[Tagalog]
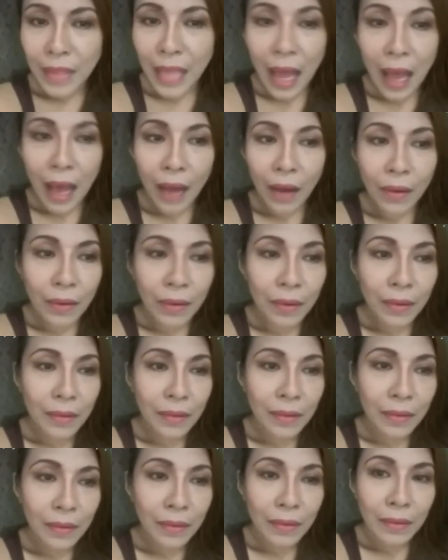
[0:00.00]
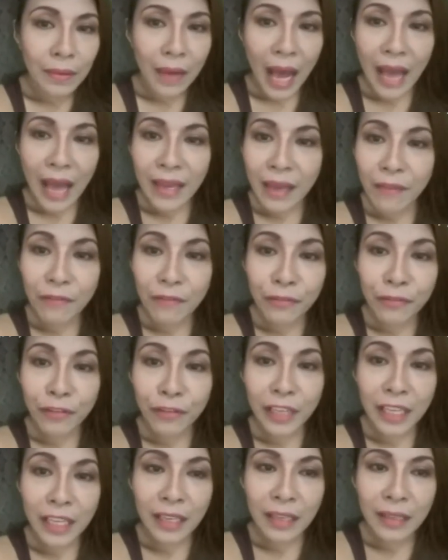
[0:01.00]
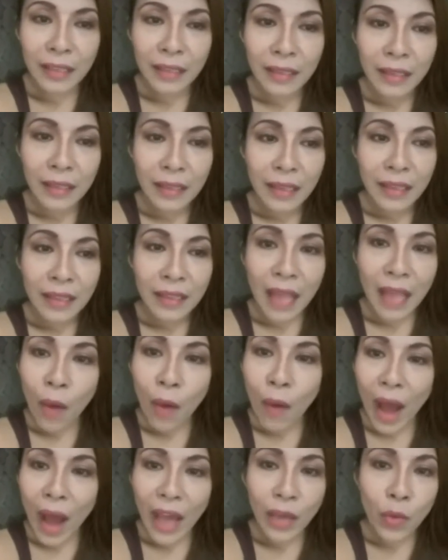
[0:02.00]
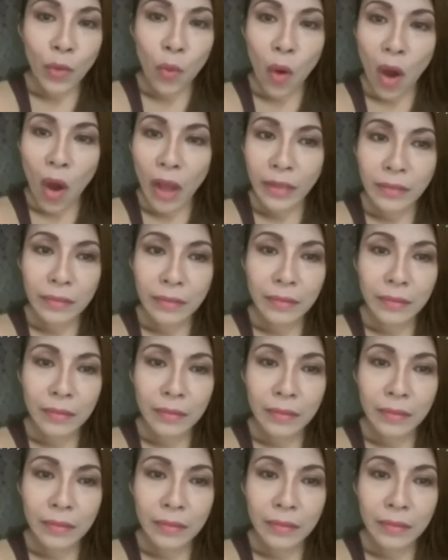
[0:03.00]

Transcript: Now I am free. Now I won.